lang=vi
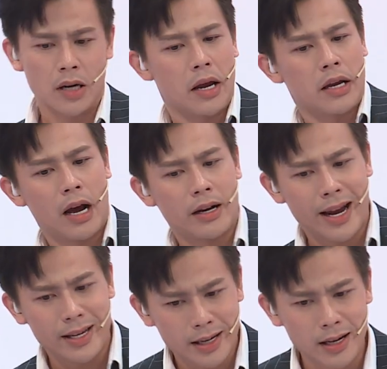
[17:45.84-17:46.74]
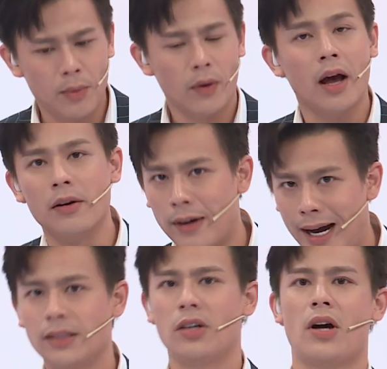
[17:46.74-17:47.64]
Thì đây chỉ là một cái hình
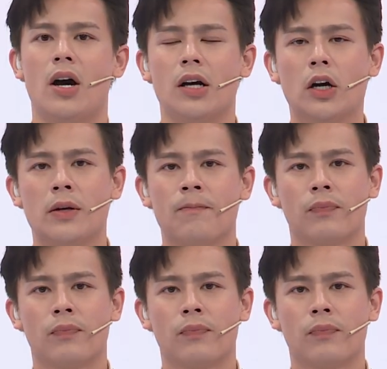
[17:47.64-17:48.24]
phạt nhỏ nhỏ thôi.